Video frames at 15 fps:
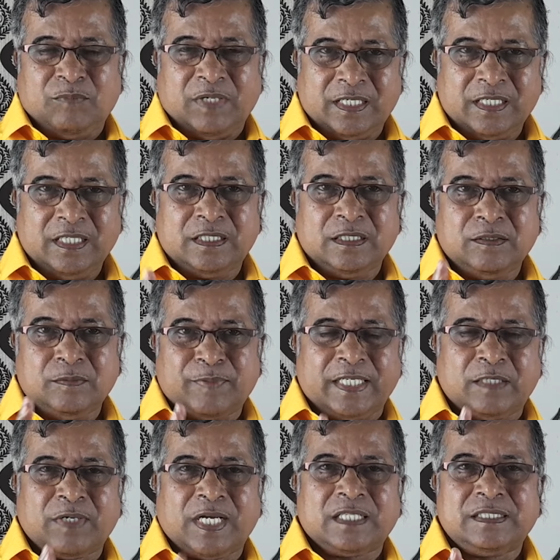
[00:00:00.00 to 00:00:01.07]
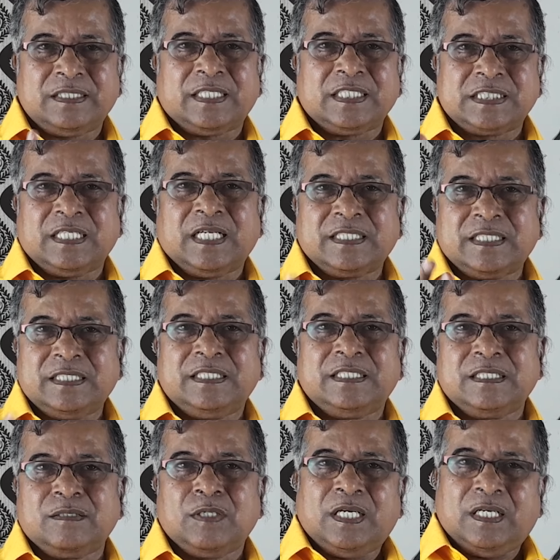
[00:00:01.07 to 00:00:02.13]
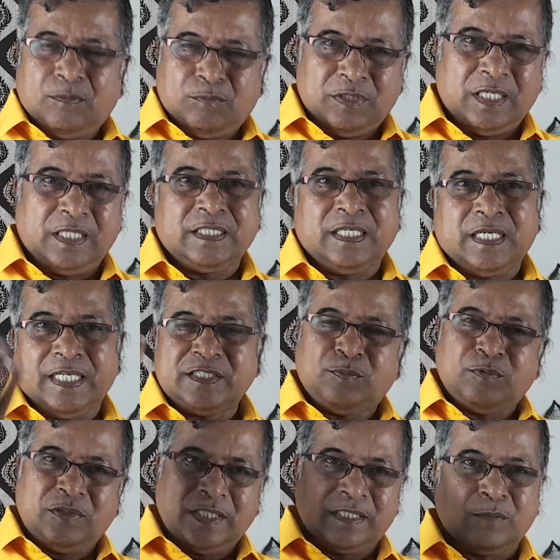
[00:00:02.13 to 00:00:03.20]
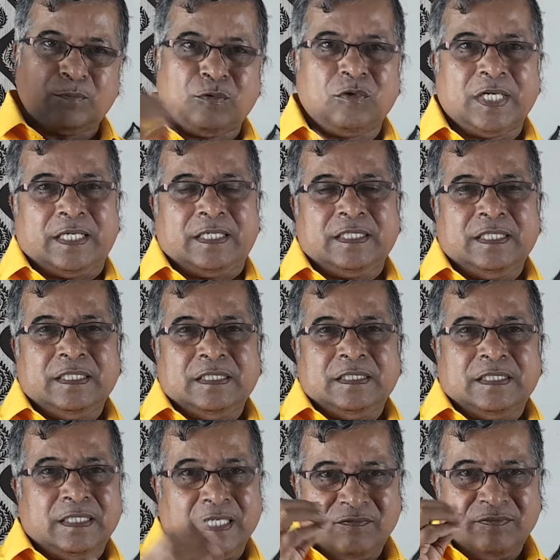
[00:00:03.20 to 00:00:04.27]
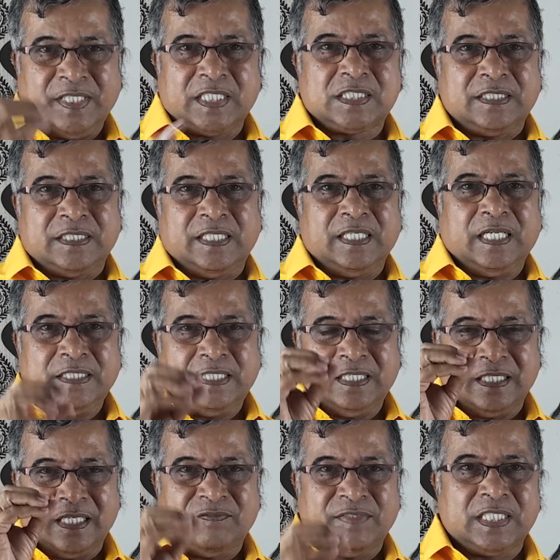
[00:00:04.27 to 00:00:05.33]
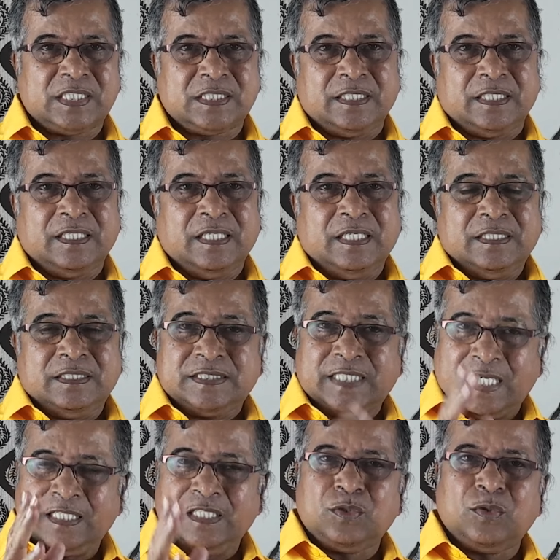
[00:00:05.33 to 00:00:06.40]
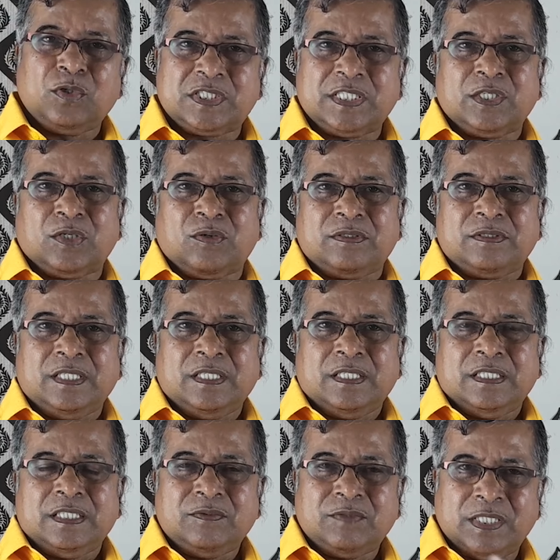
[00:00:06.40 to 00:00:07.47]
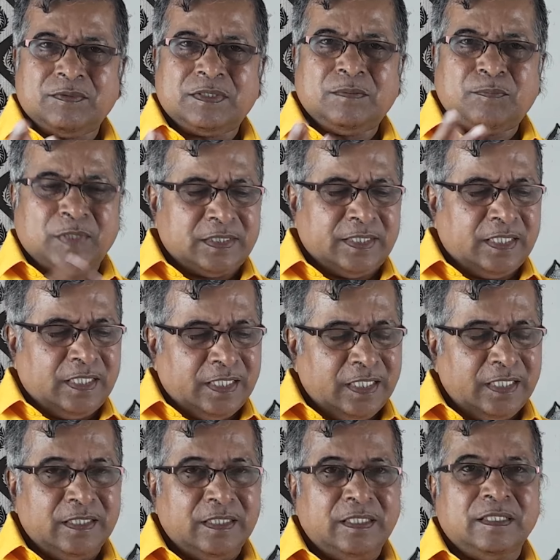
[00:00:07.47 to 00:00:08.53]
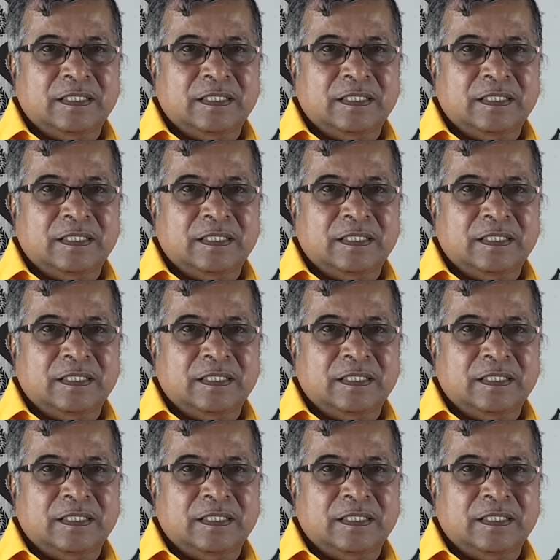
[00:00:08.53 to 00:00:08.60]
மக்களுக்கு பயன்படாத இந்த கட்சிகள்லாம் எதுக்கு இப்போ எல்லாத்தையும் கழிச்சு போட்டுக்கிட்டால் போங்க இதெல்லாம் வேஸ்ட்டு நீங்களாம் இருக்கிறதெல்லாம் வேஸ்ட்டு ஜனங்கள் யோசிக்கணும் இவனுக்கு வந்து பார்த்திங்கன்னா டெய்லி